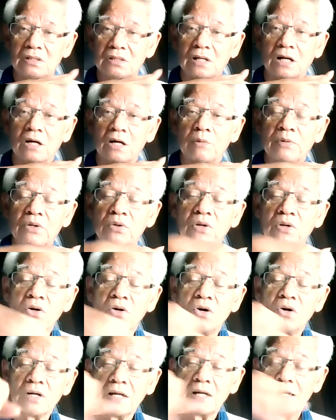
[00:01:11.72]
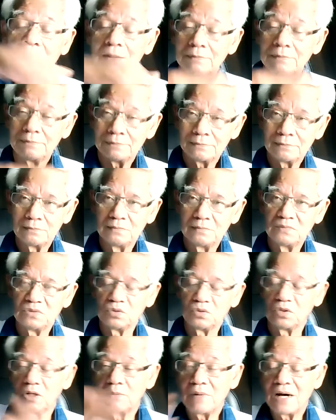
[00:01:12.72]
จะเข้าไปอยู่ในห้องน้ำอ
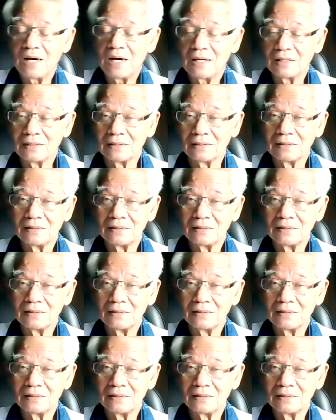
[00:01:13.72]
ยู่ในบ้าน